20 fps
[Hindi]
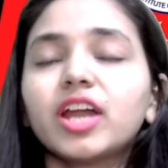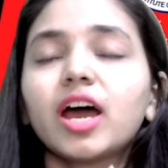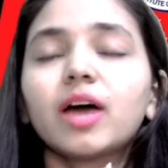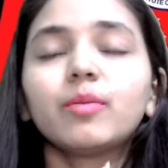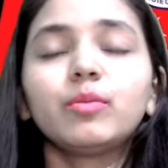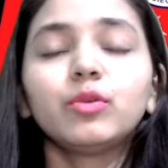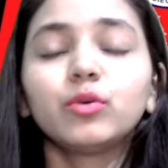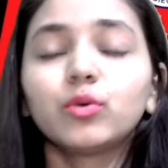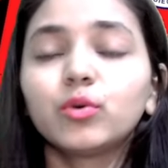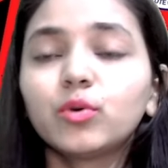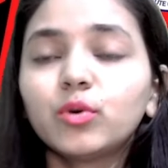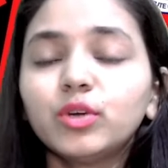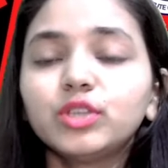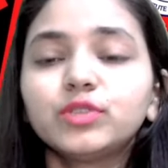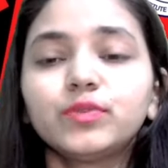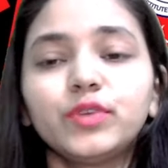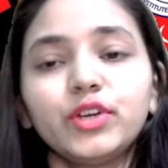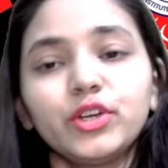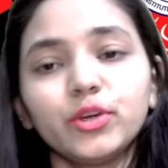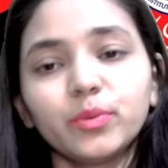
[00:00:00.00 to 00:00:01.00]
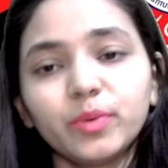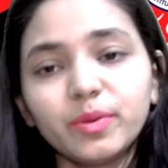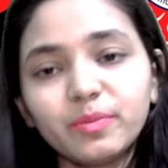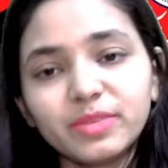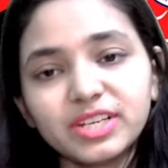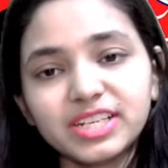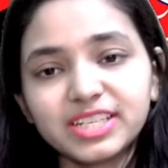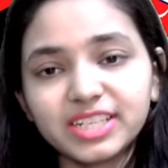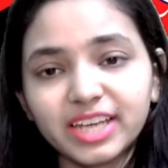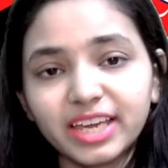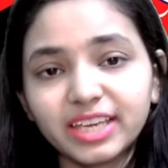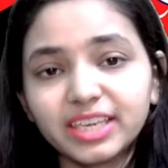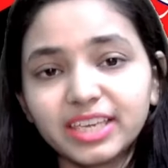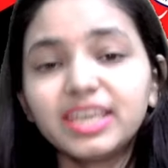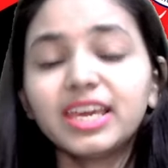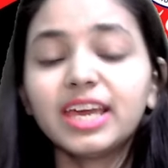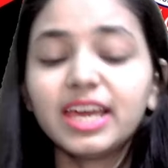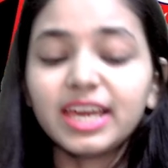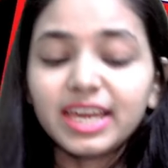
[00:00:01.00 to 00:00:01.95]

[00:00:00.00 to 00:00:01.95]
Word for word: आप लोगों को इस वीडियो में मिल जाएगी